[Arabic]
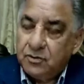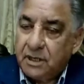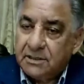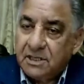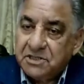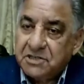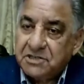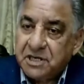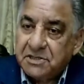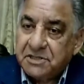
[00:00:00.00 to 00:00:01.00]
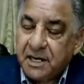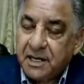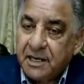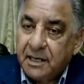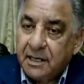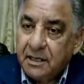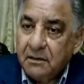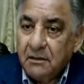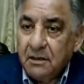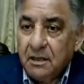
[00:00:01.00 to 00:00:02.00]
قدرات الجيش الاسرائيلي
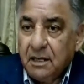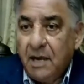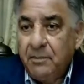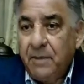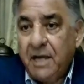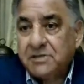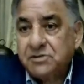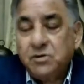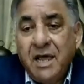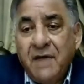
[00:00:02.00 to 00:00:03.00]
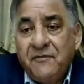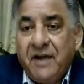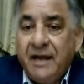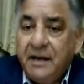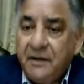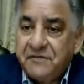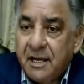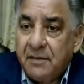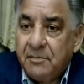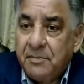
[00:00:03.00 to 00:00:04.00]
حماس تدافع عن
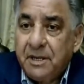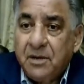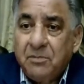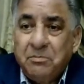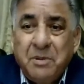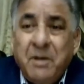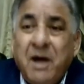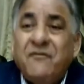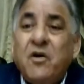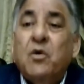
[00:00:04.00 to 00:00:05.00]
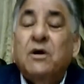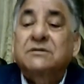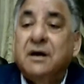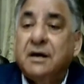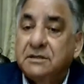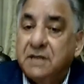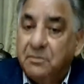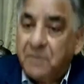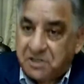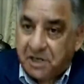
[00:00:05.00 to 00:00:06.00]
نفسها بما فوق طاقة
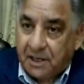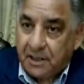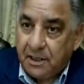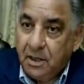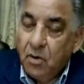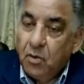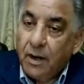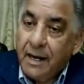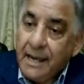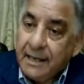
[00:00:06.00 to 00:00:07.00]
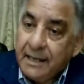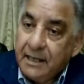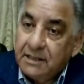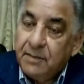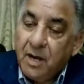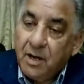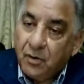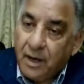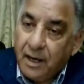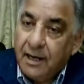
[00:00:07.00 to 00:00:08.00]
البشر نعم. ولكن عندما
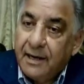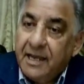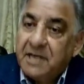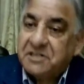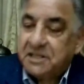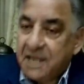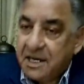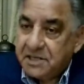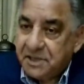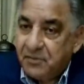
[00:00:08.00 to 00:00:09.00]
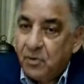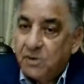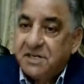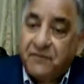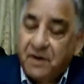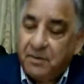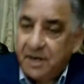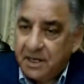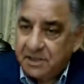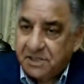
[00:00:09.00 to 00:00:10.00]
يقال أنها ستهزم
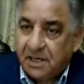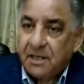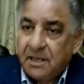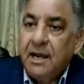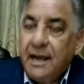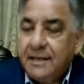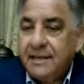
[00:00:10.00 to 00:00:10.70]
وسنحتفل بالنصر